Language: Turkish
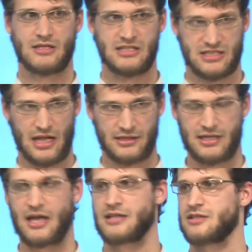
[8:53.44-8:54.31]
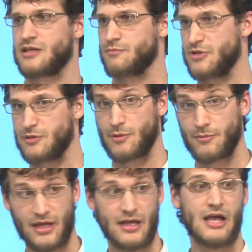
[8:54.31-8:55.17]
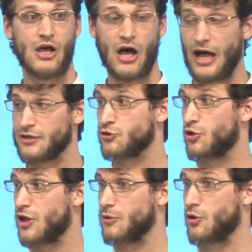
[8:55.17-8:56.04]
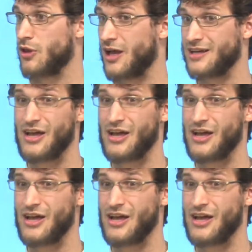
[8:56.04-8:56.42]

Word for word: saltanat bilmem ne. Asıl önemli olan